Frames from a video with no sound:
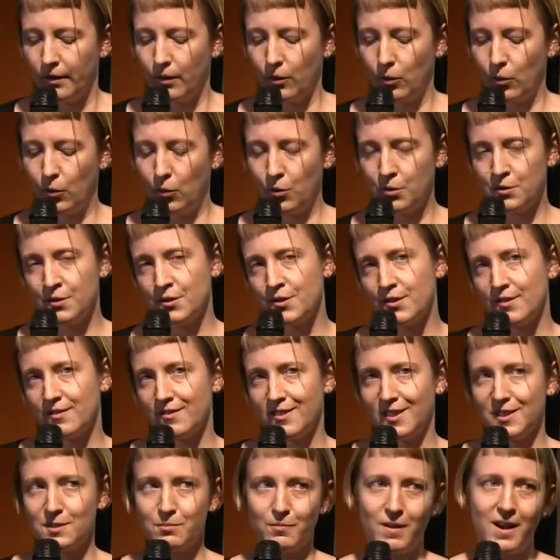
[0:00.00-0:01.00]
Und
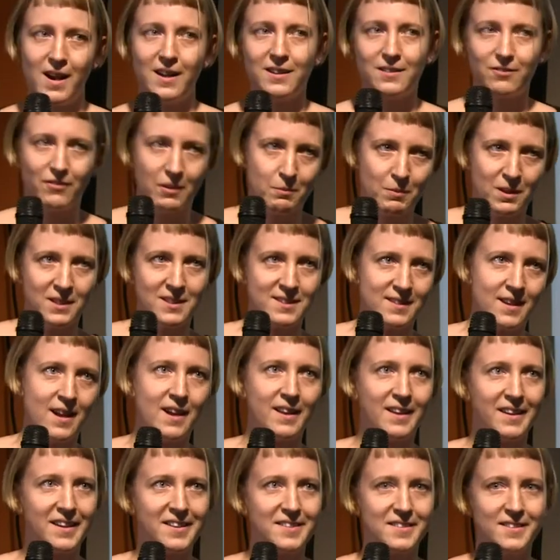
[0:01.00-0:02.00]
das macht, wenn man es
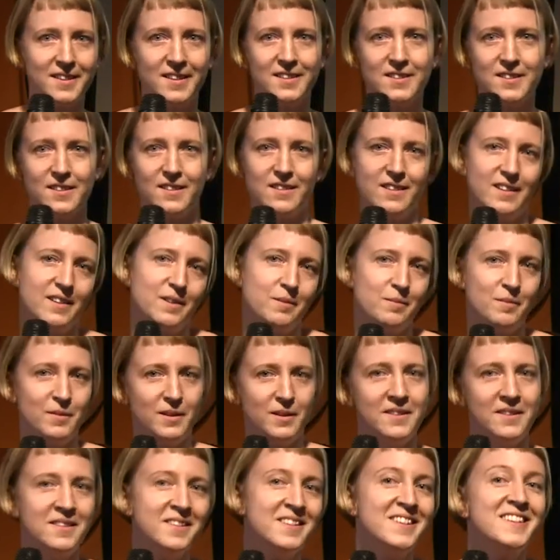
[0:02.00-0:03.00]
nachrechnet, ähm,
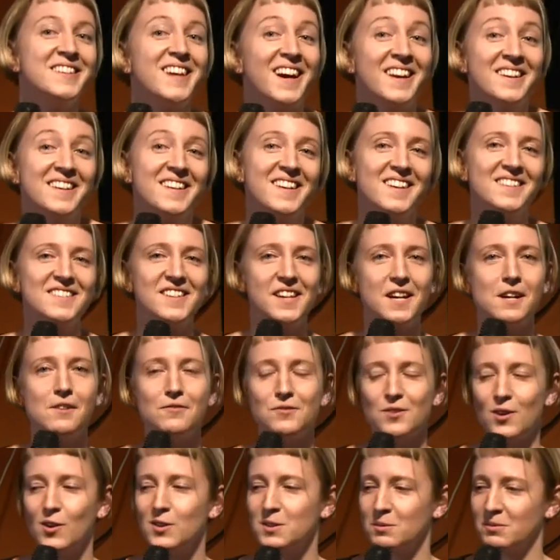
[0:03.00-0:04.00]
nicht annähernd die
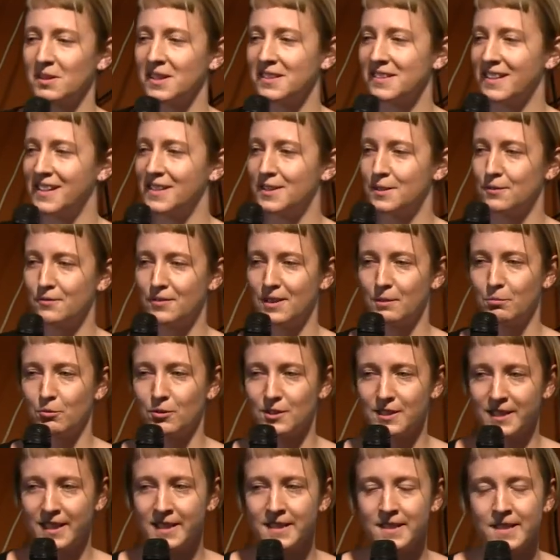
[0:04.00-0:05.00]
Hälfte aus, im Gegenteil sind 4
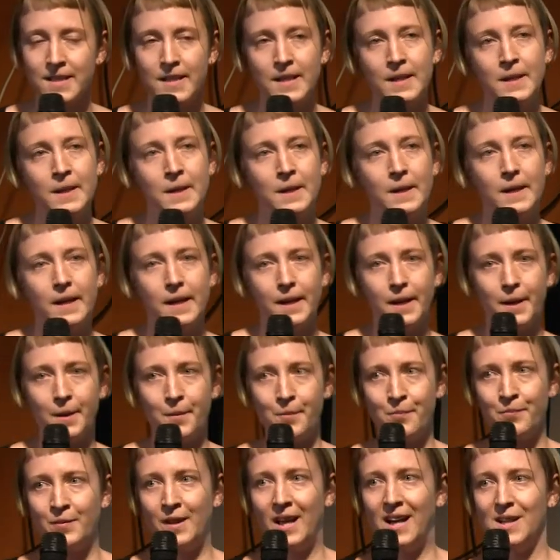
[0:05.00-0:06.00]

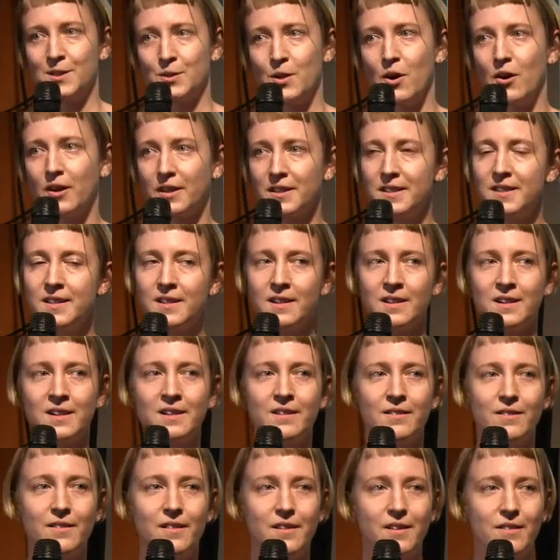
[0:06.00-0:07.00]
Ähm, also auch hier
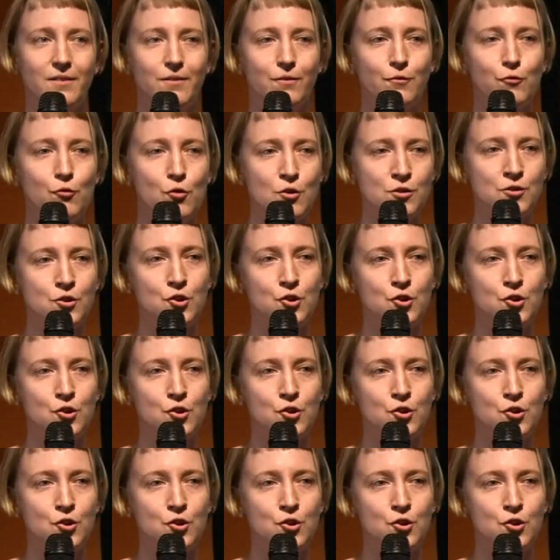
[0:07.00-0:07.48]
wurden